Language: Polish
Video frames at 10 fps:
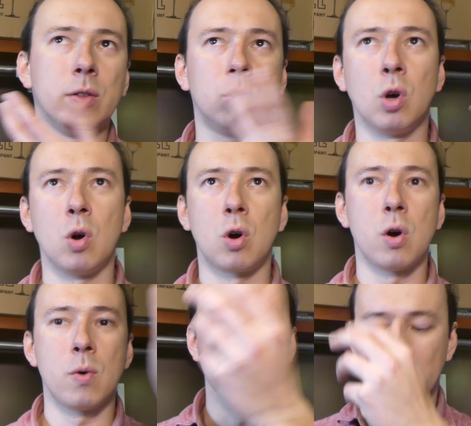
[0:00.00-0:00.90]

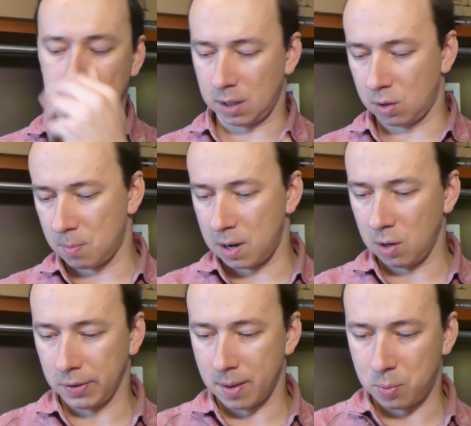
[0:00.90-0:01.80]
dookoła nam tego
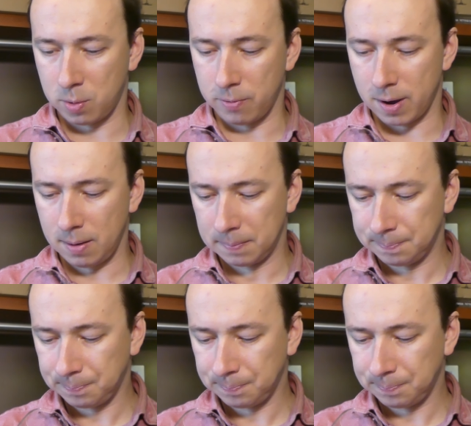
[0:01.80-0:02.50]
melona pływa.